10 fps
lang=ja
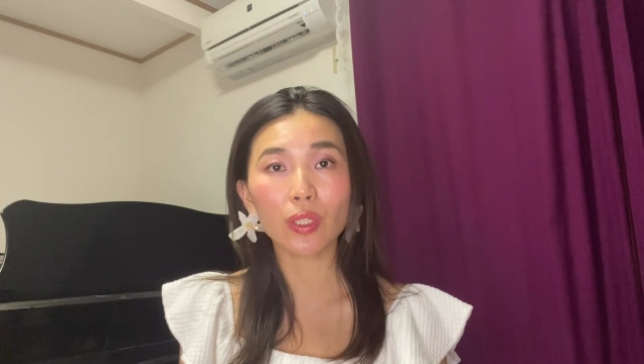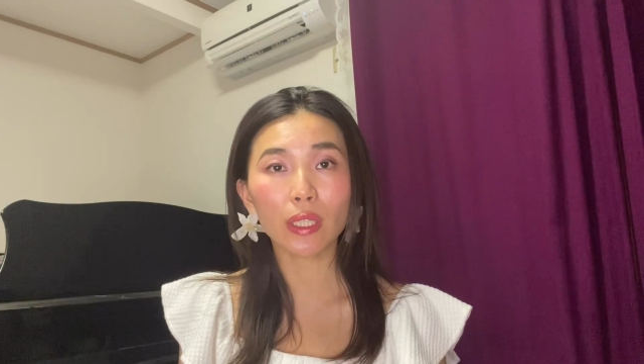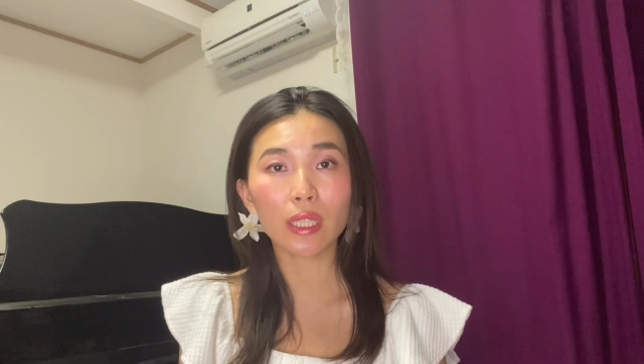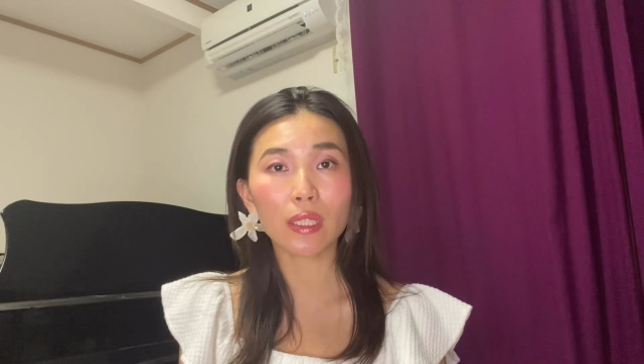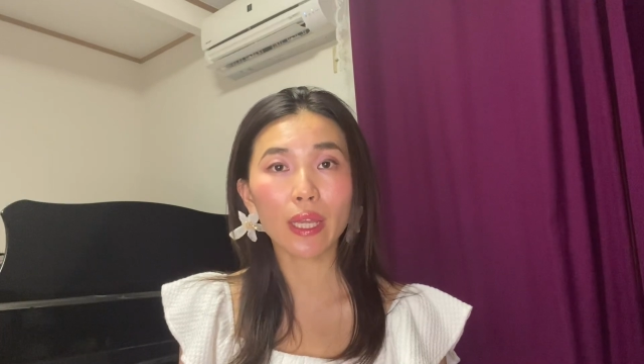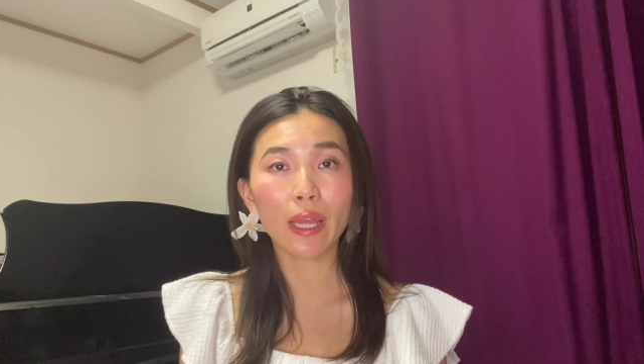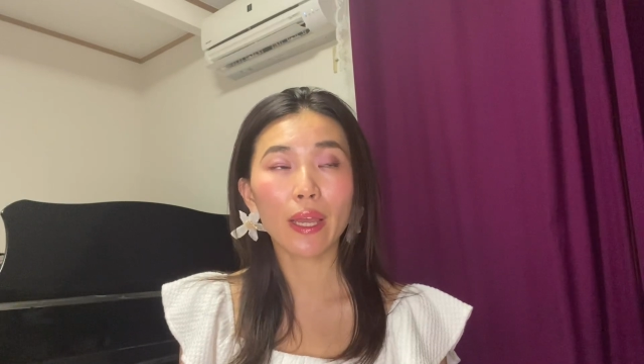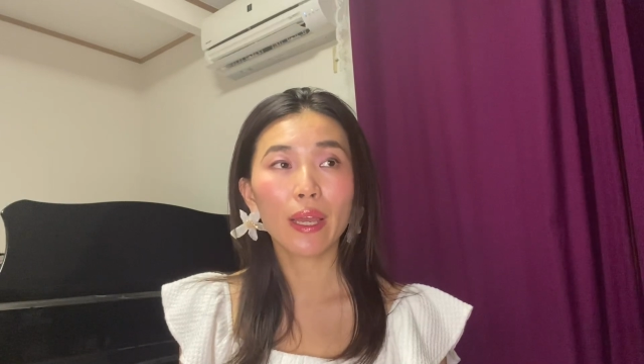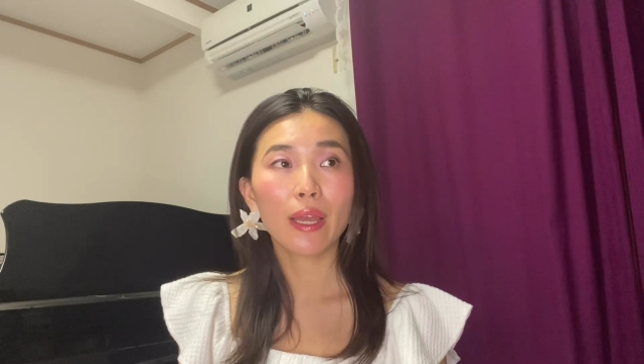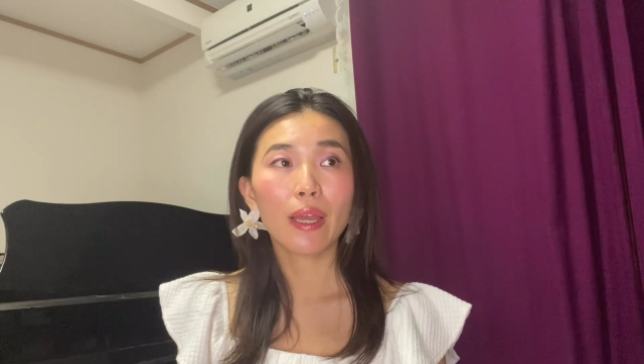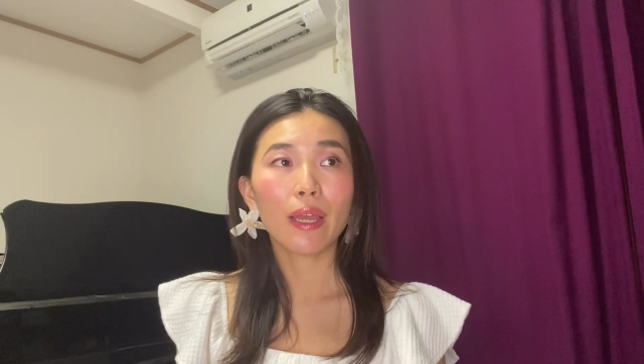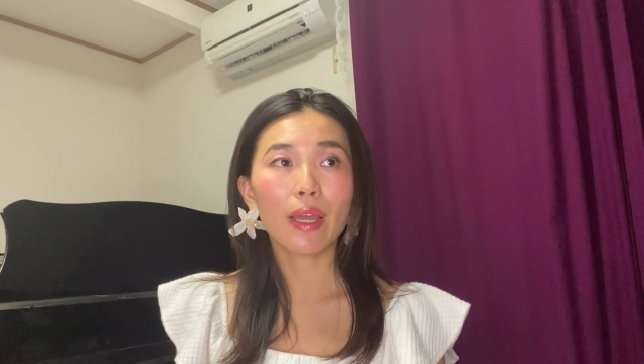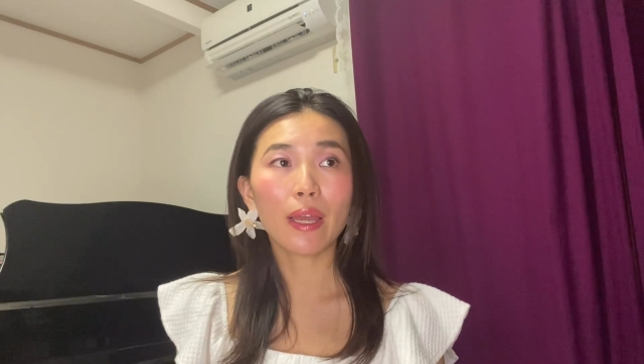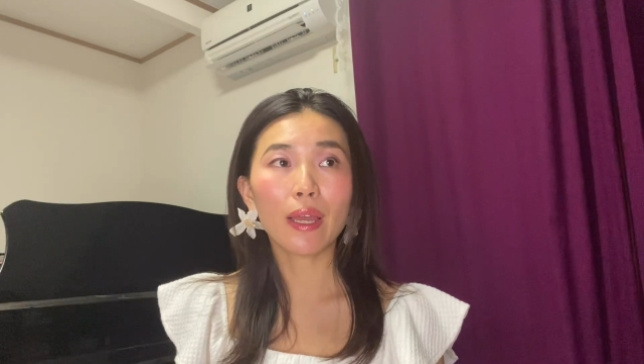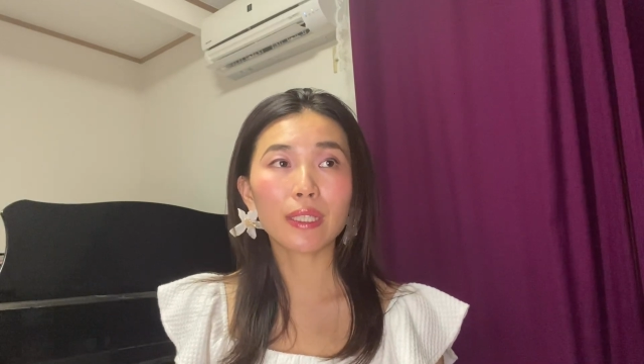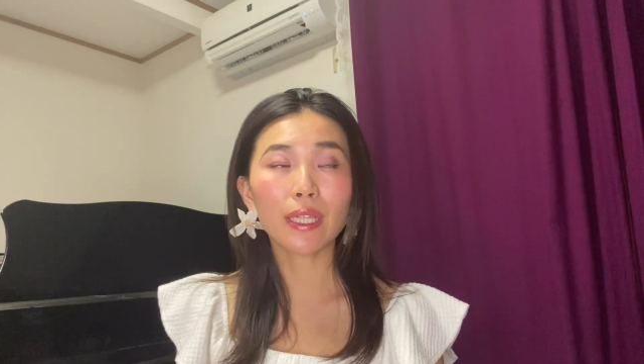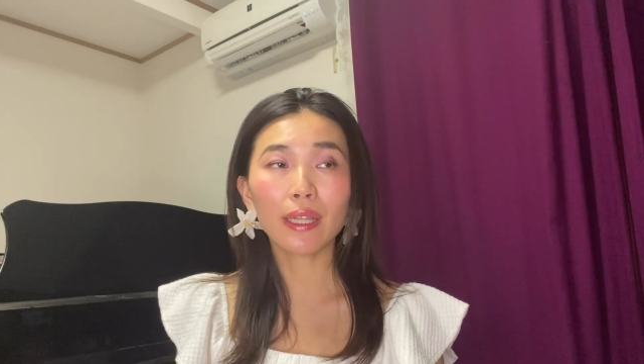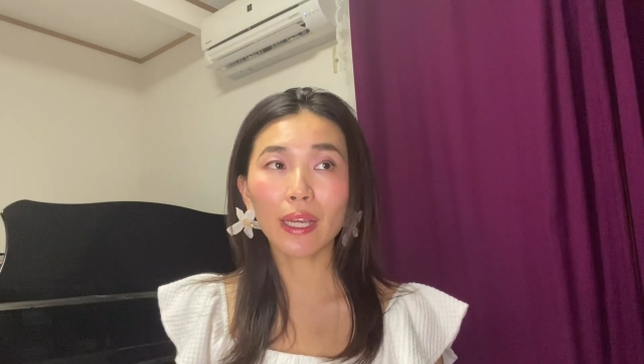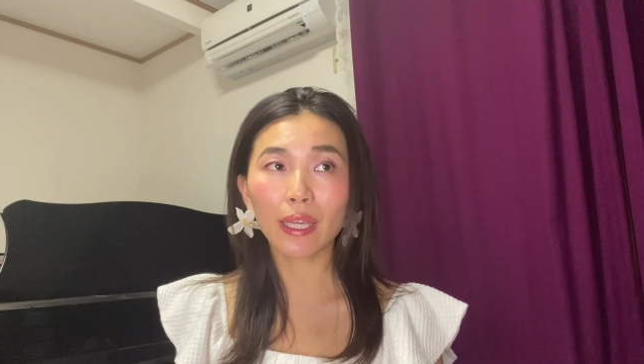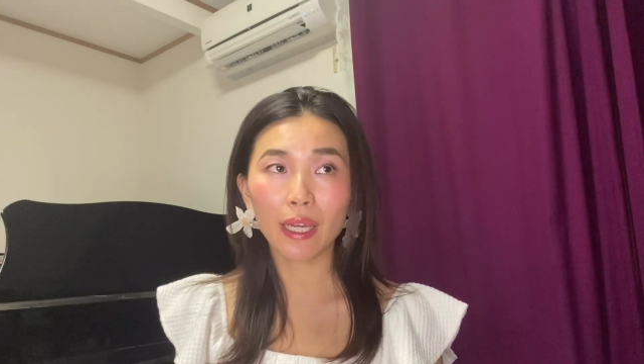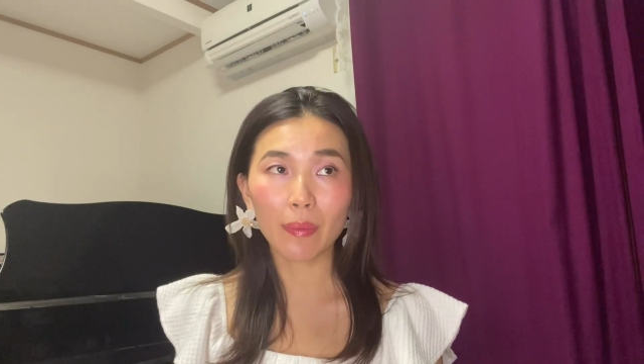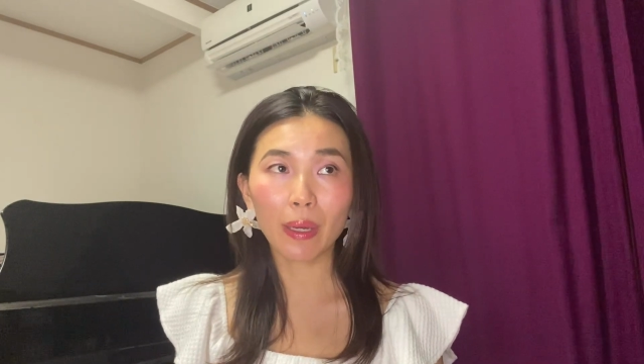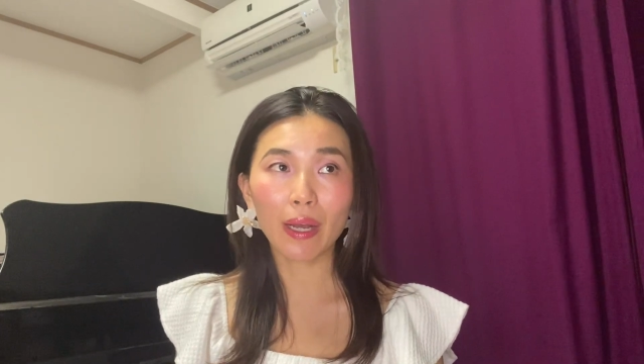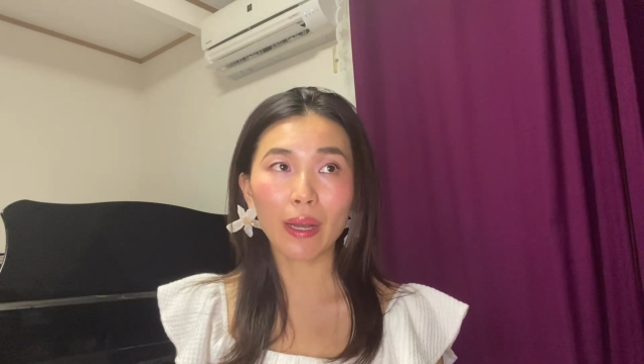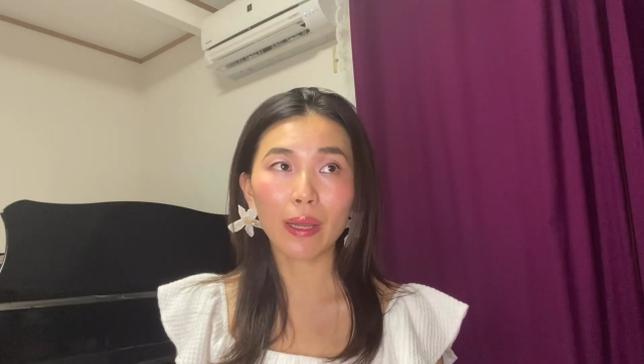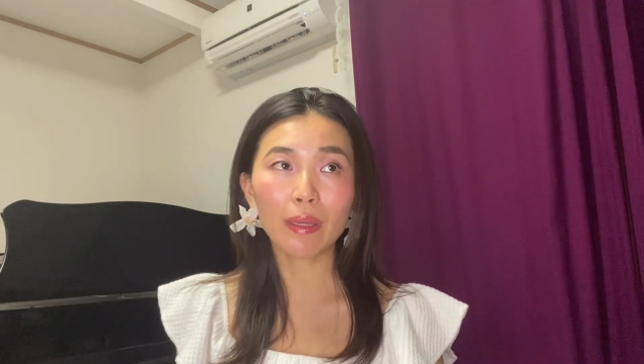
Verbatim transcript: ですね、してなければ